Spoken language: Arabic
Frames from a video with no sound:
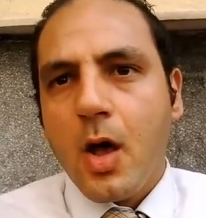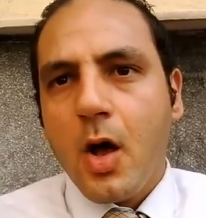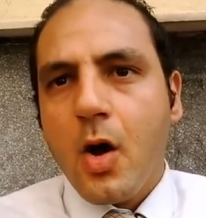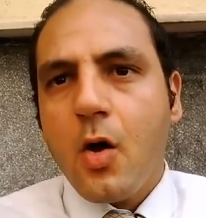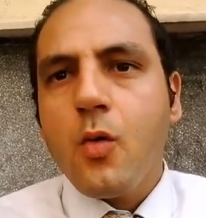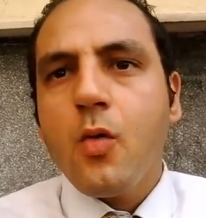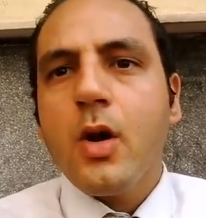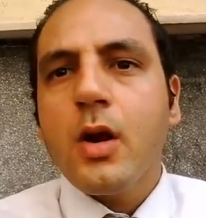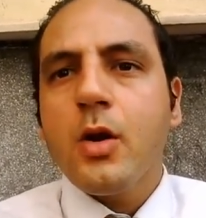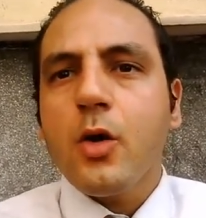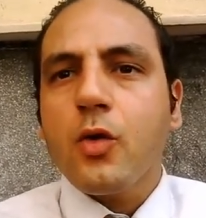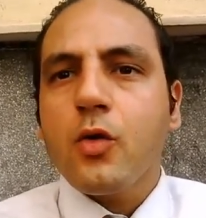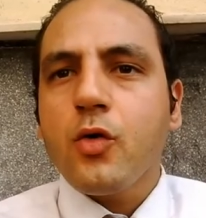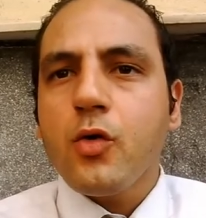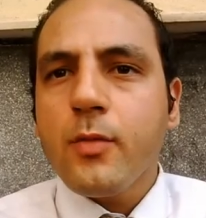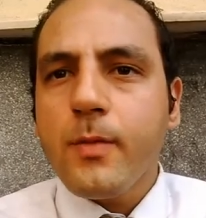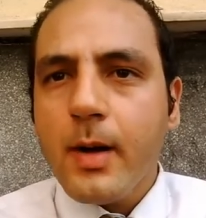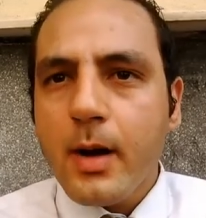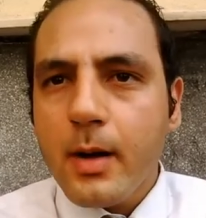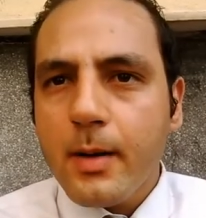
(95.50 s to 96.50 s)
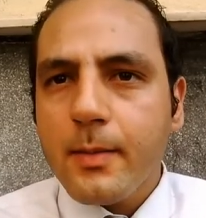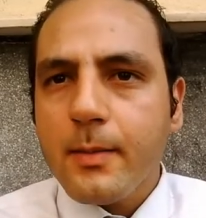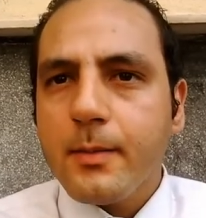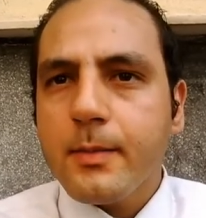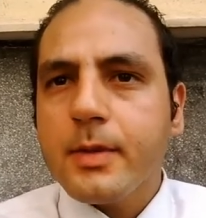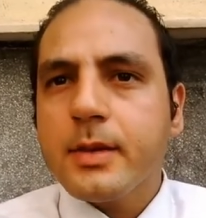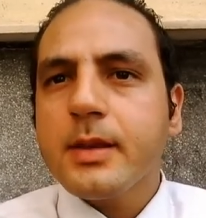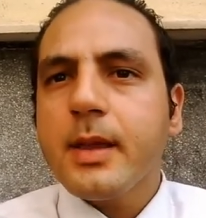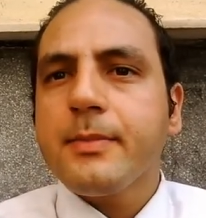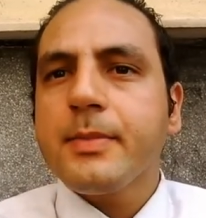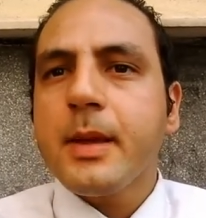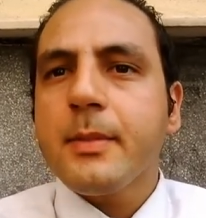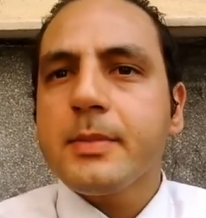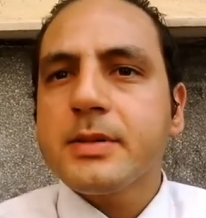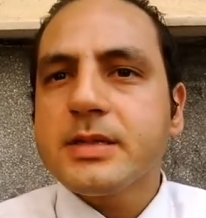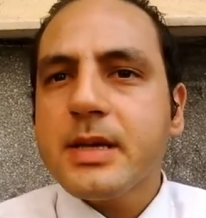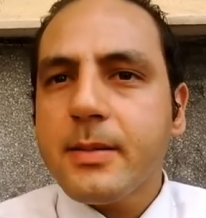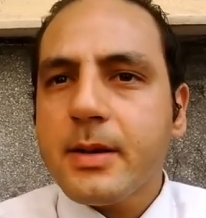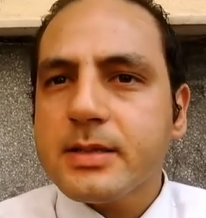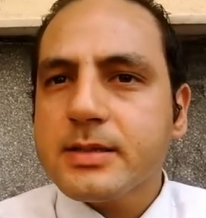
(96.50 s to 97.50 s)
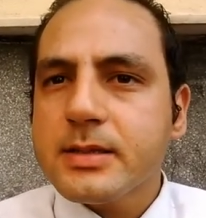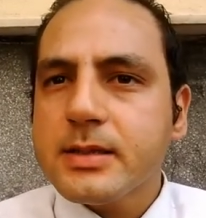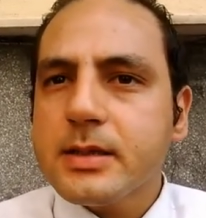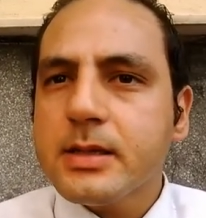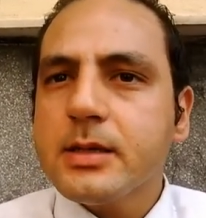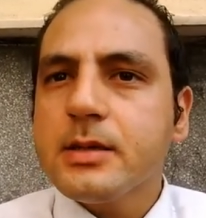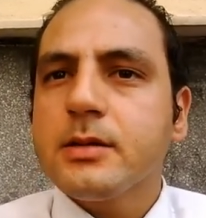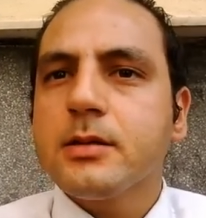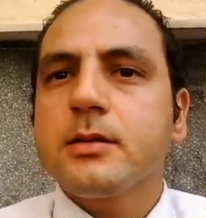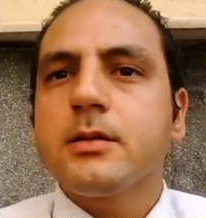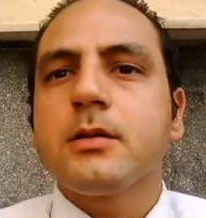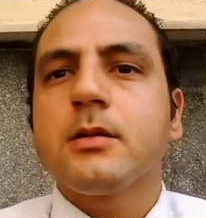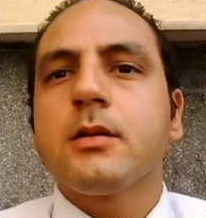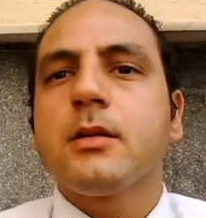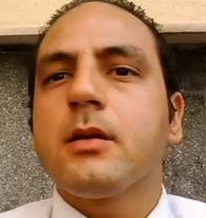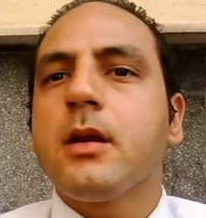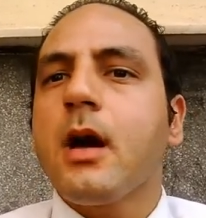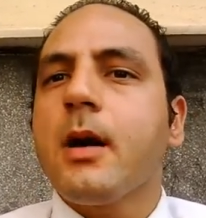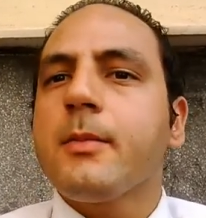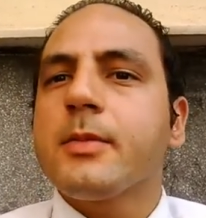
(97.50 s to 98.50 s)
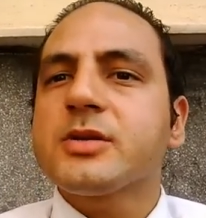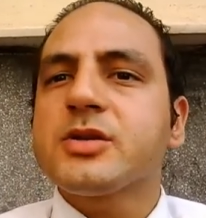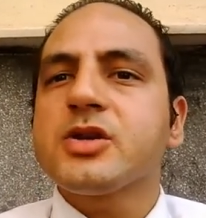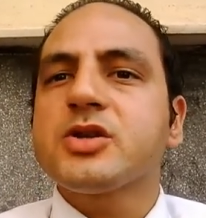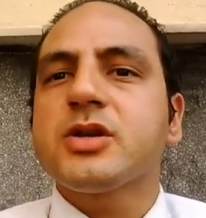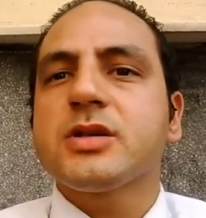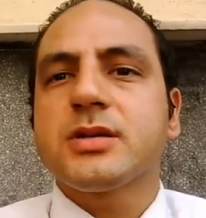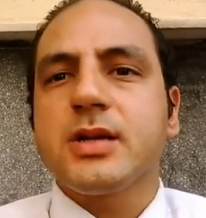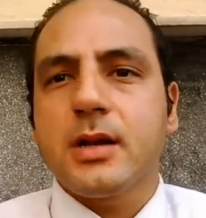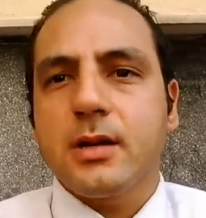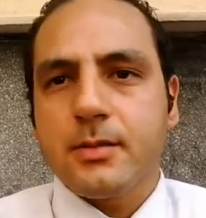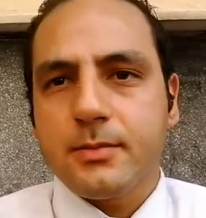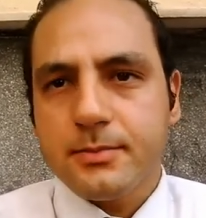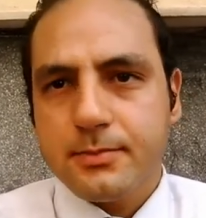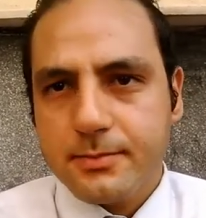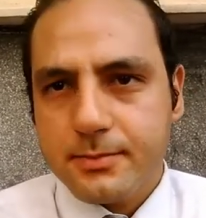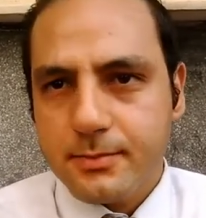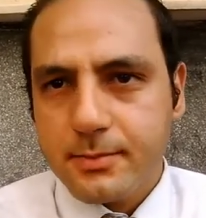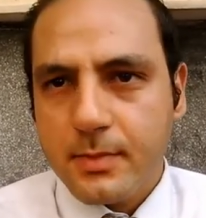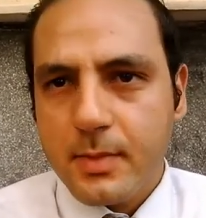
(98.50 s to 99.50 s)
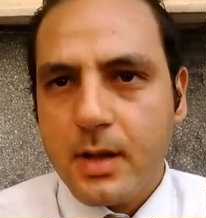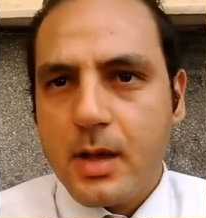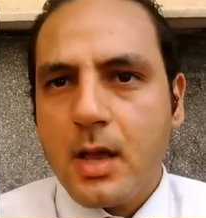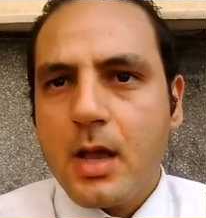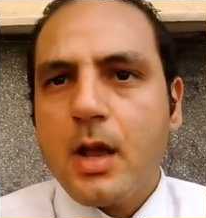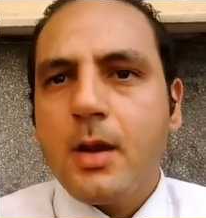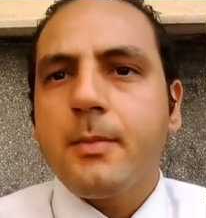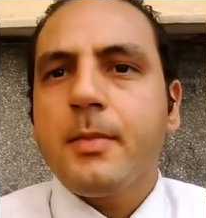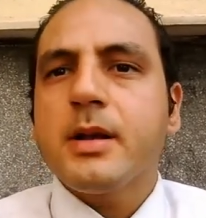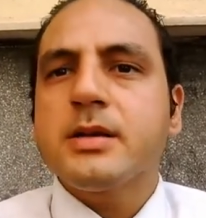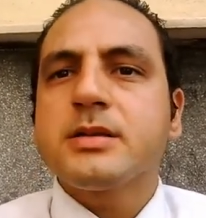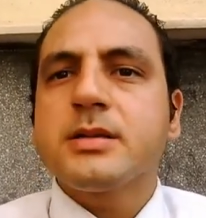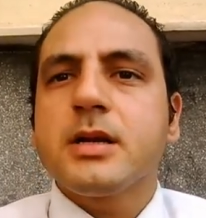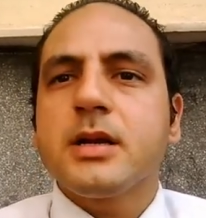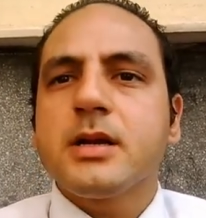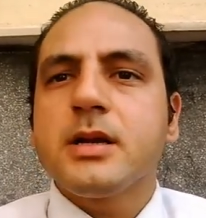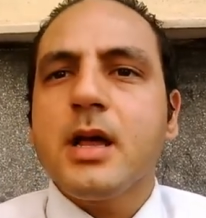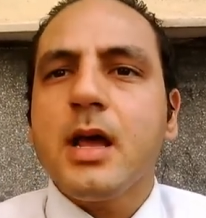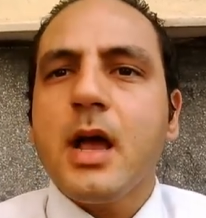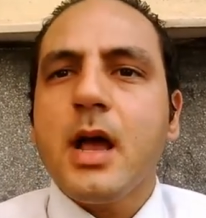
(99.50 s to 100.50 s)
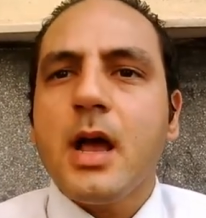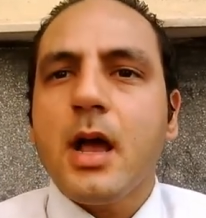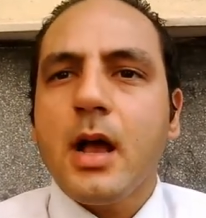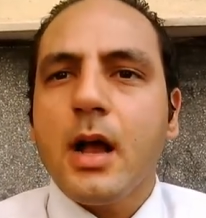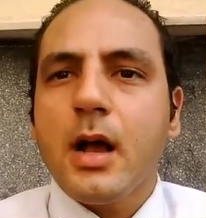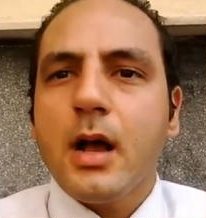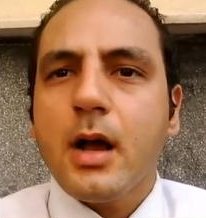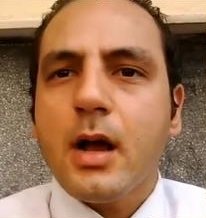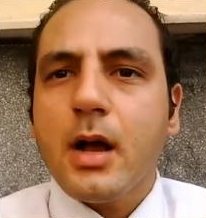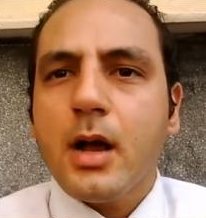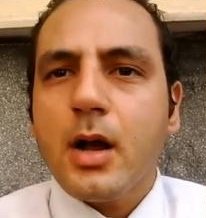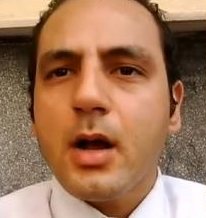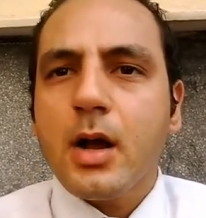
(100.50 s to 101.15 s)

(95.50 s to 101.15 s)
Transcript: هو العقوبه بتبدا من سبع سنين ل 15 سنه يا لهوي ايه ده يعني استاذ حمد الفخراني